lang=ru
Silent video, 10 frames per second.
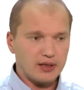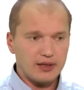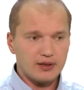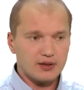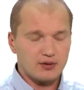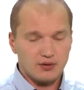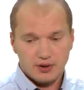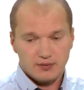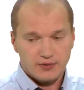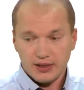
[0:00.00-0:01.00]
клиент
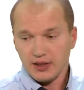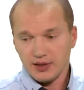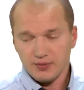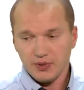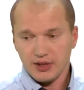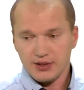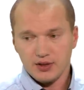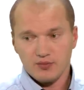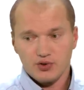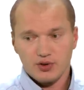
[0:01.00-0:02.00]
или владелец
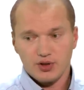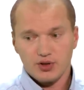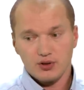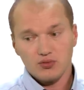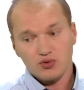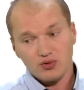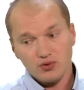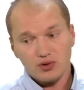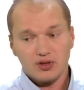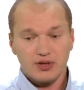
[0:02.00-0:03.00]
магазина может решить, ну
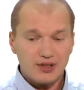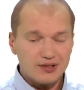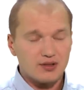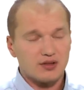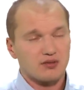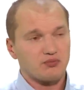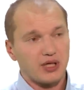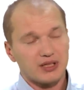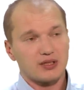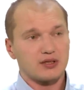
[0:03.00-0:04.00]
что-то, кризис,
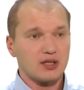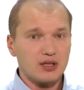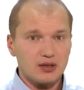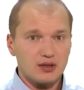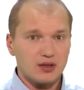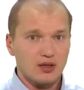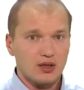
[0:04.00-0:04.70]
падает рынок,